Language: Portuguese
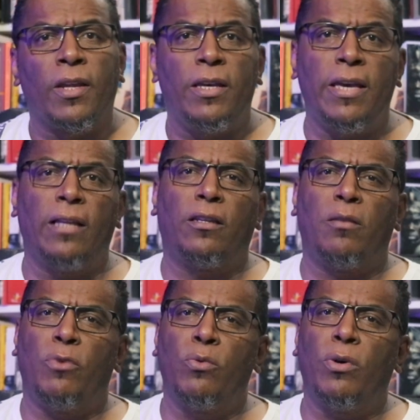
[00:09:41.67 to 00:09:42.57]
e entre
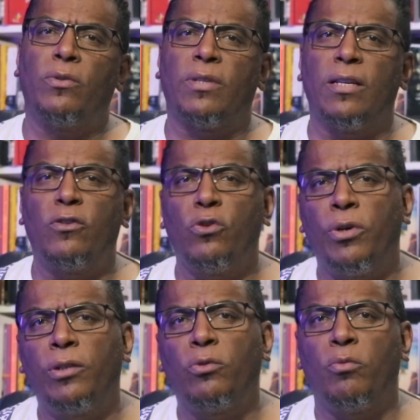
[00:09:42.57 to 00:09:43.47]

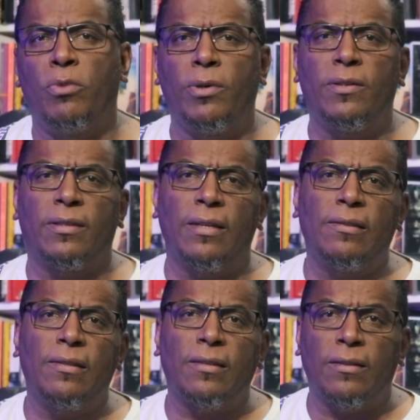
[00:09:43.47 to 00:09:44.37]
1808 e
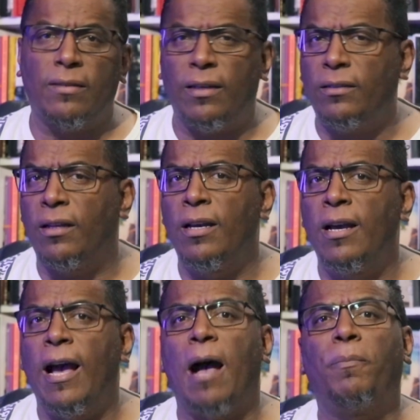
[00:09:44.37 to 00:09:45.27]
1860
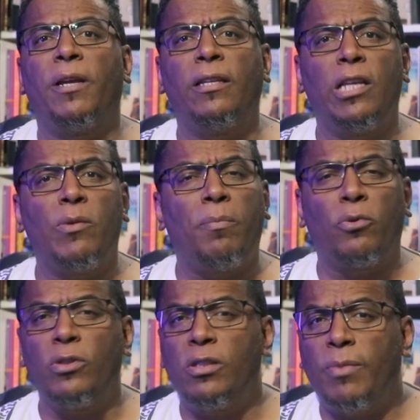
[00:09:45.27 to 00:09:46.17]
apreendeu
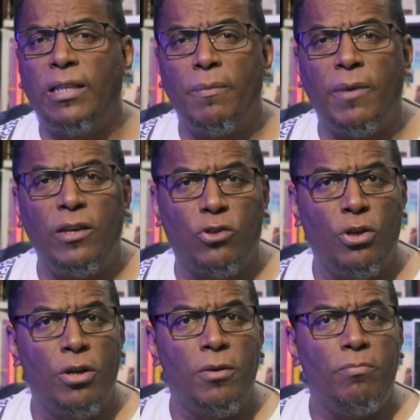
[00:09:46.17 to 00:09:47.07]

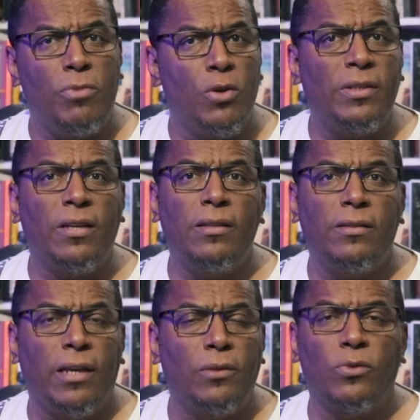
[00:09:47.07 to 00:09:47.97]
aproximadamente
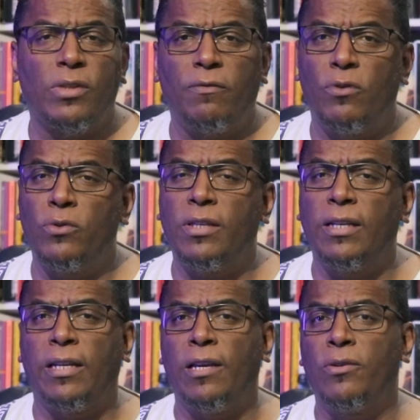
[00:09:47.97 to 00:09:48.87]
1.600 navios
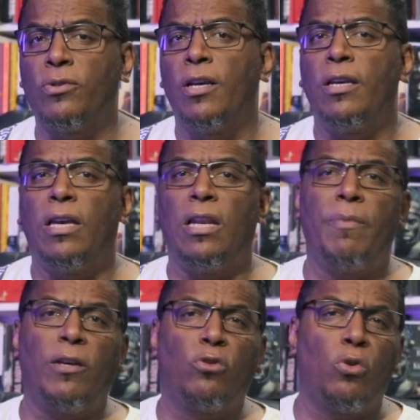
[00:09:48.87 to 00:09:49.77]
negreiros e
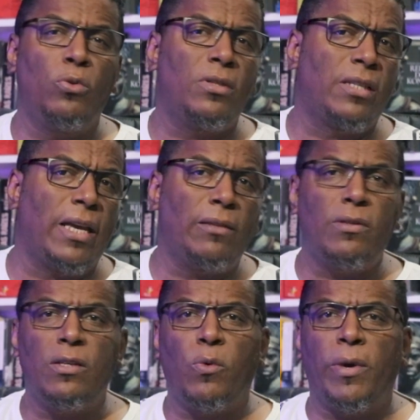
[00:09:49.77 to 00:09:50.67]
libertou
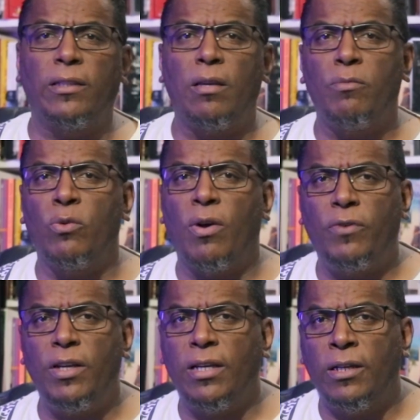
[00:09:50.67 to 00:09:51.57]
150 mil
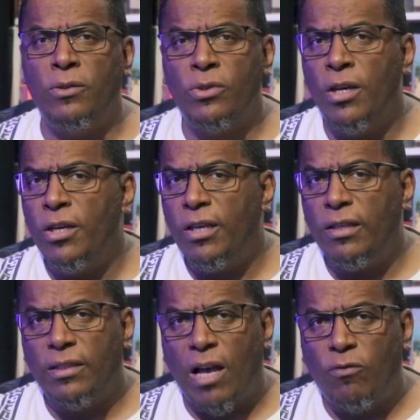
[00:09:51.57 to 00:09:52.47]
africanos que
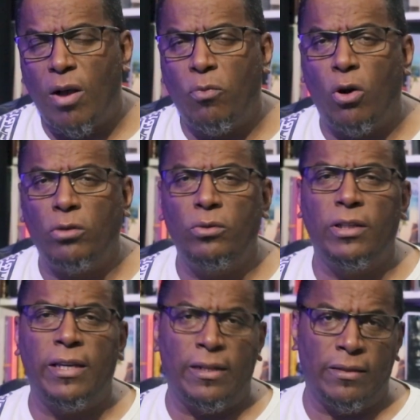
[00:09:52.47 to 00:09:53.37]
estavam a bordo
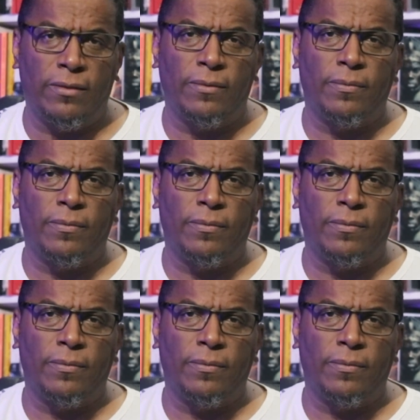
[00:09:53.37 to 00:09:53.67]
deles.